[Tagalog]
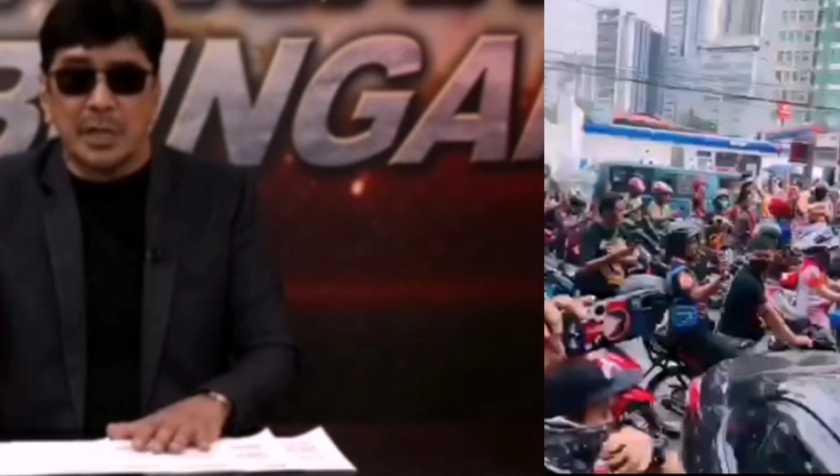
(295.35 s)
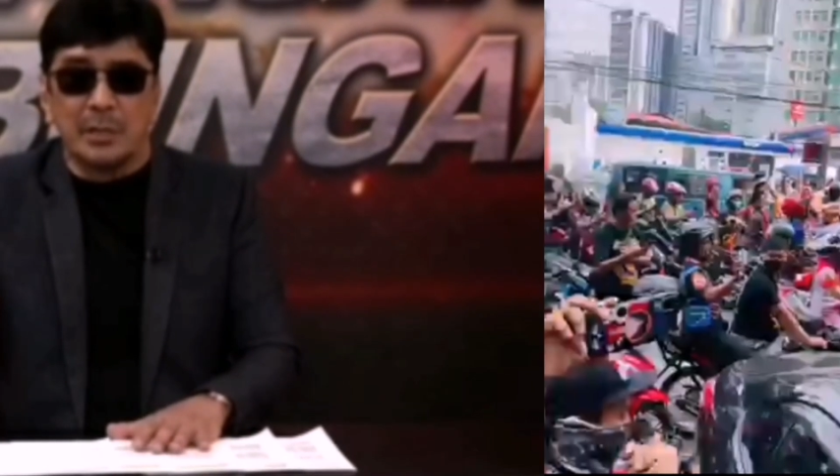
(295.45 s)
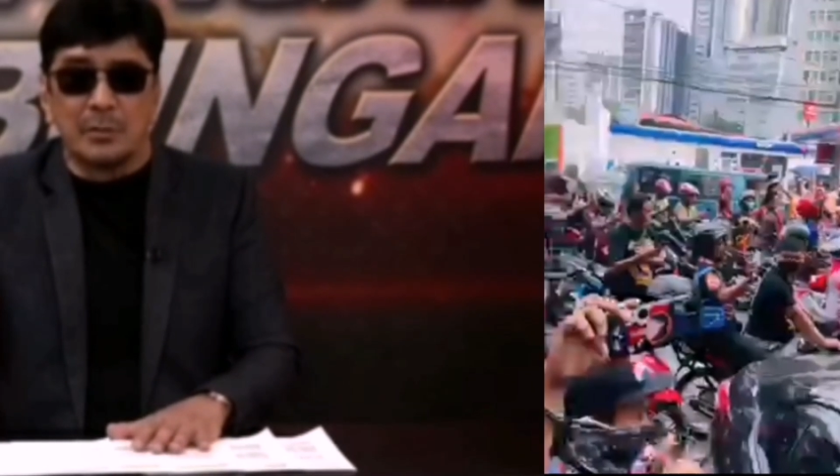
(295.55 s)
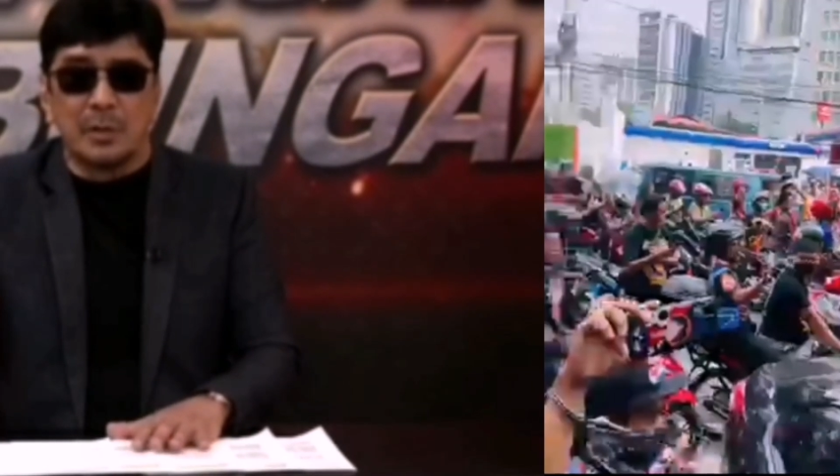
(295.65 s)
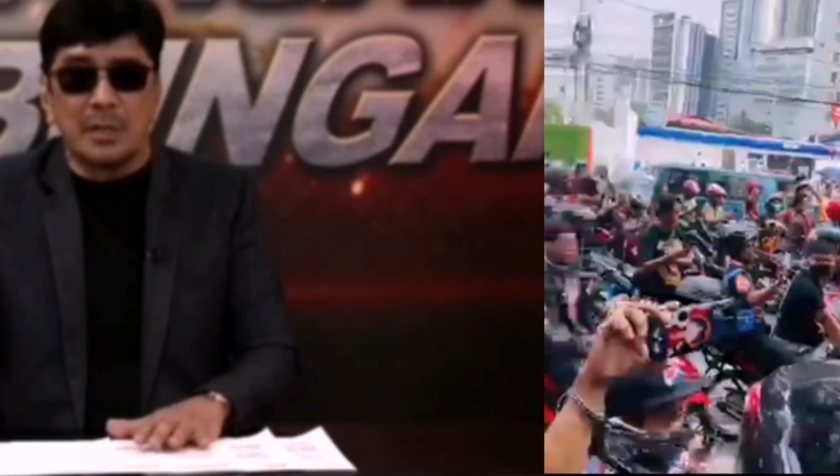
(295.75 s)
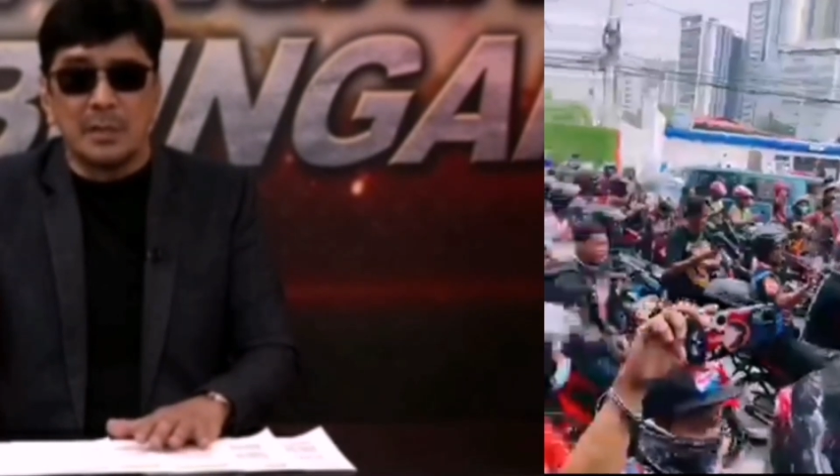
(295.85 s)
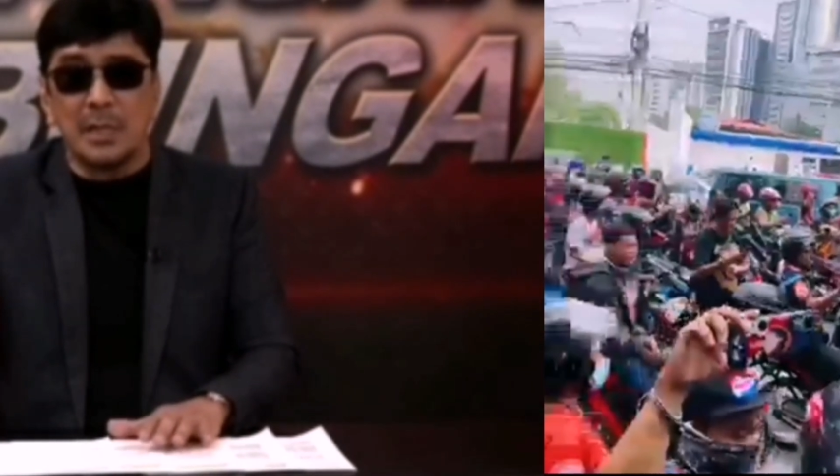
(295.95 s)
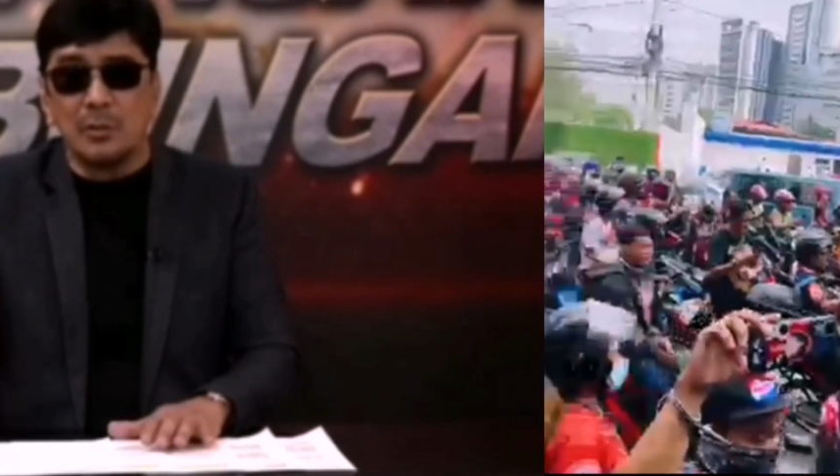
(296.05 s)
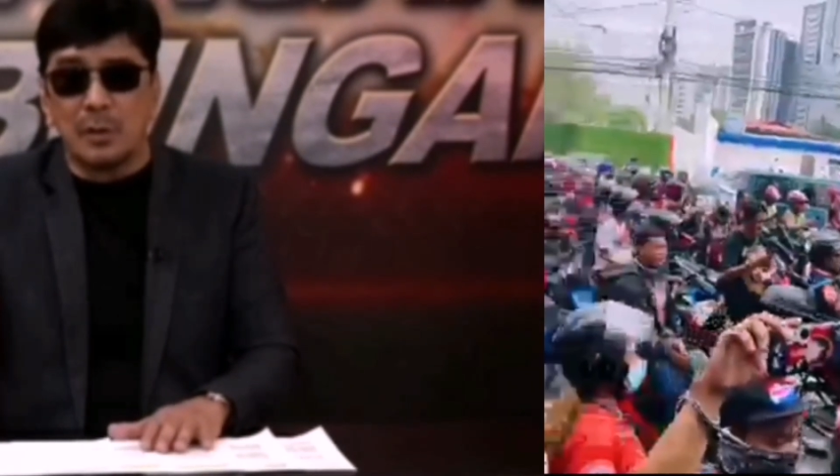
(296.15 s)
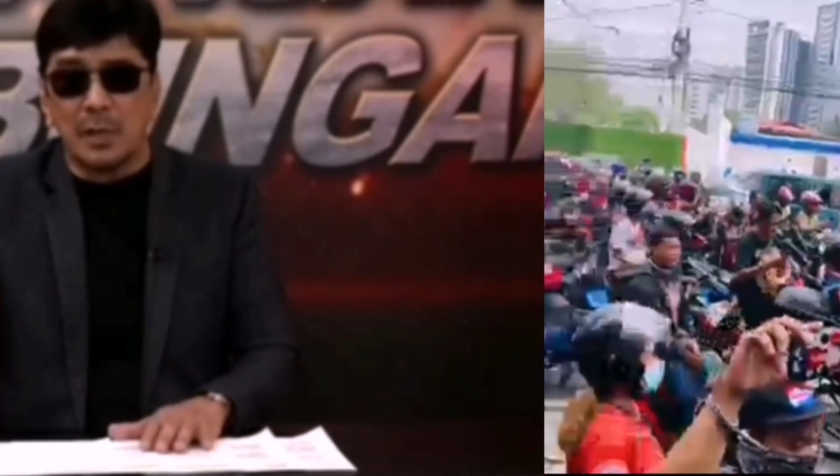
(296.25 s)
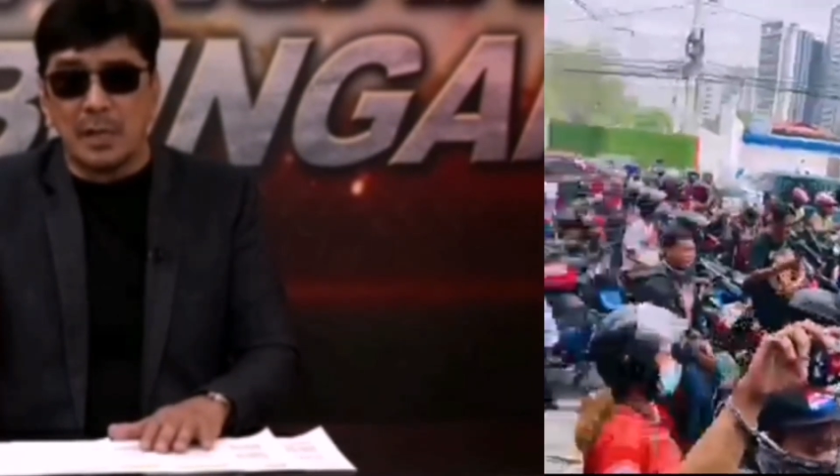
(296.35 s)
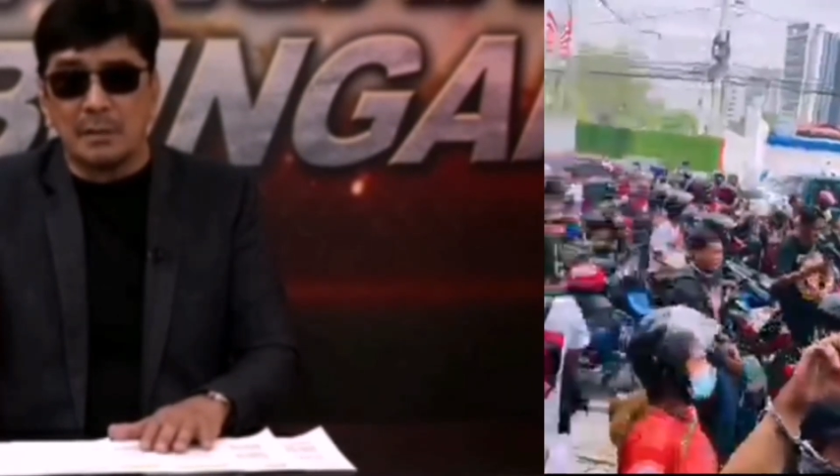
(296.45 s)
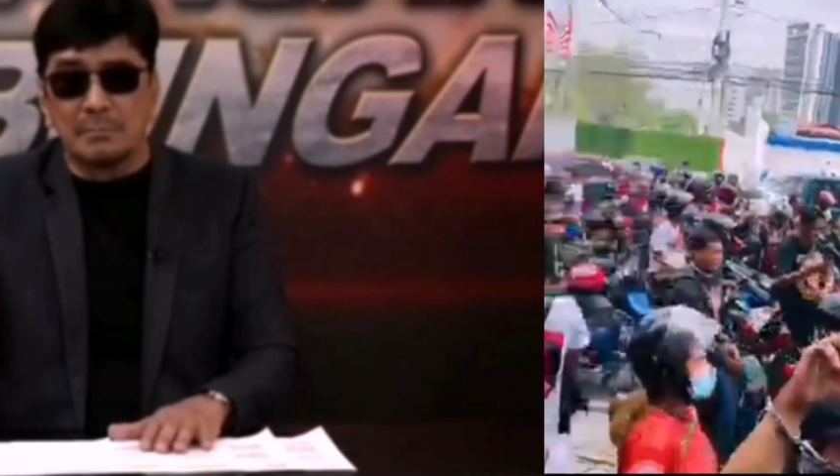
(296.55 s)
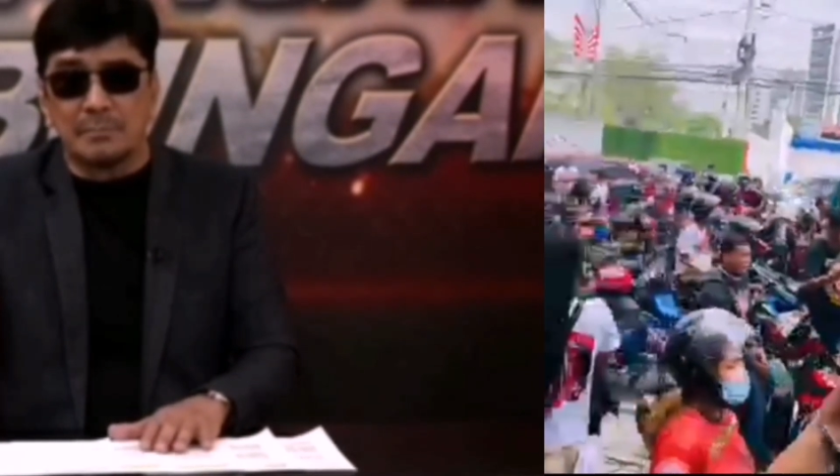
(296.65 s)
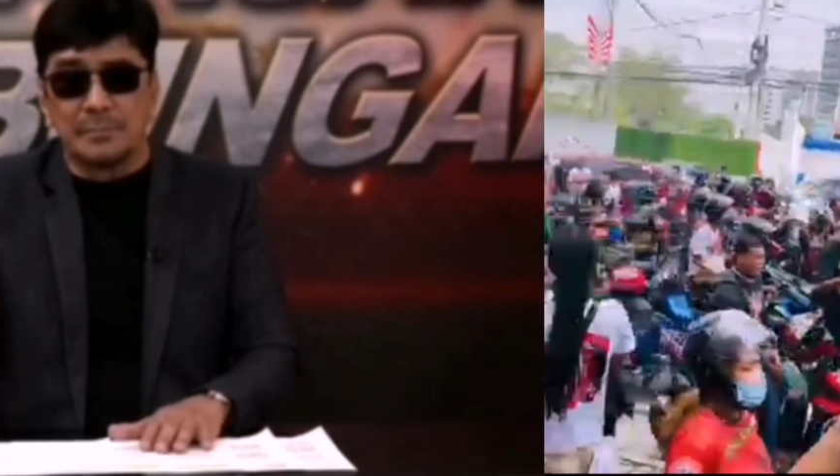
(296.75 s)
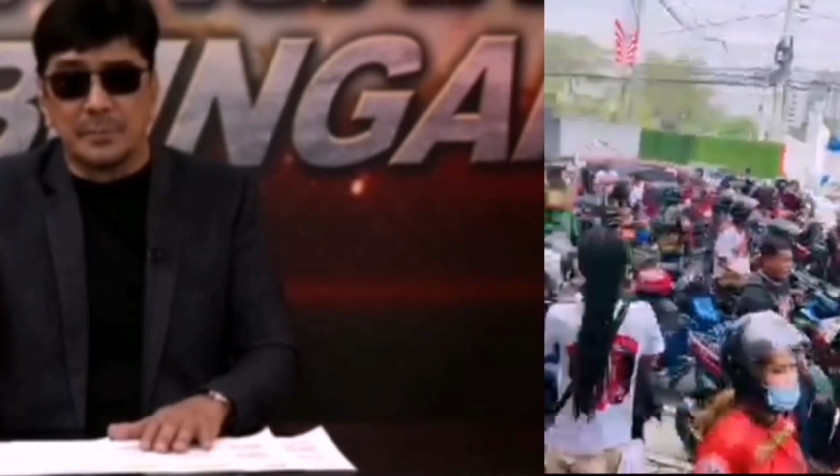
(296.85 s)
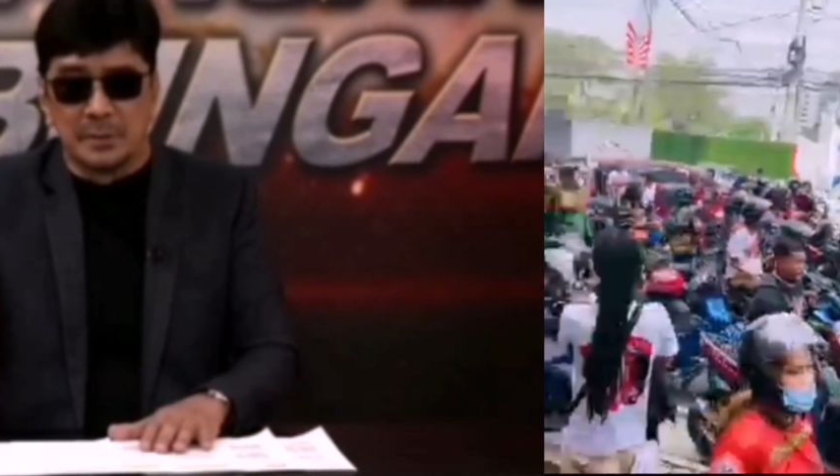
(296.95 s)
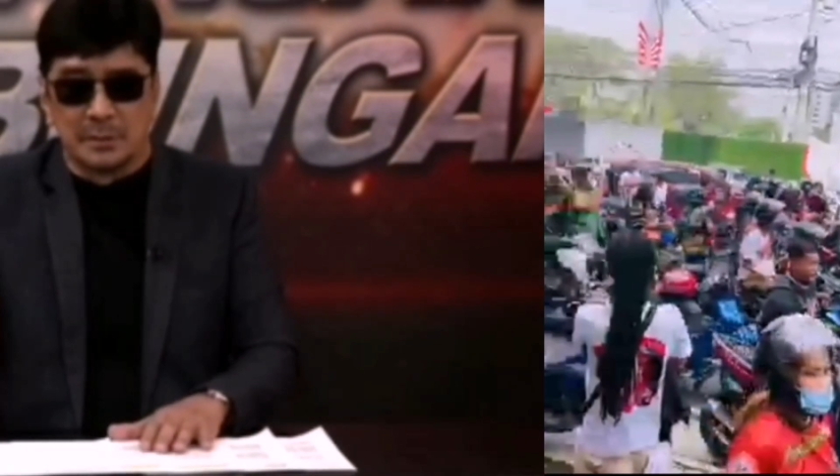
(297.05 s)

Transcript: sa inyo, hindi nyo alam